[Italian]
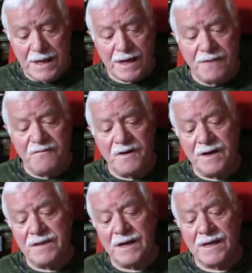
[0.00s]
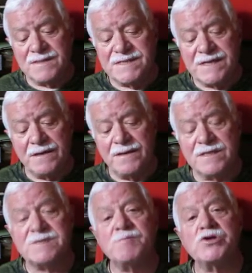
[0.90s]
riferita
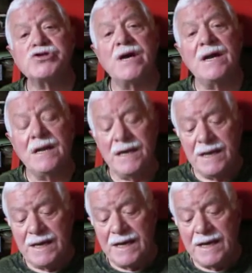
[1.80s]
all'azienda speciale